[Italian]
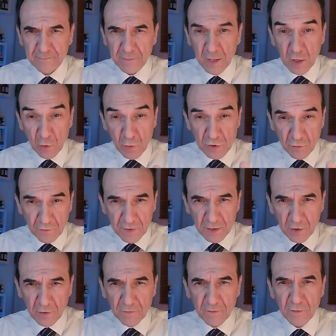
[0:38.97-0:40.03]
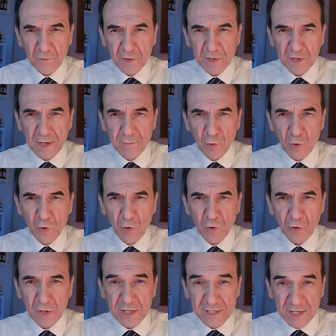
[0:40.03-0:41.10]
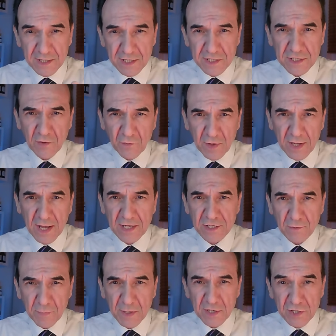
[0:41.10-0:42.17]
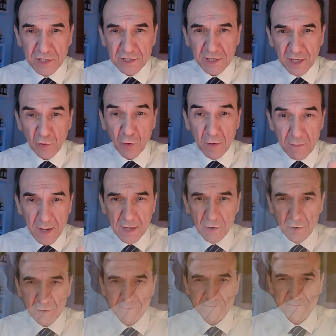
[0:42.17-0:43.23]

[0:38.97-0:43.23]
In questo video vedremo le strategie efficaci per gestirlo al meglio,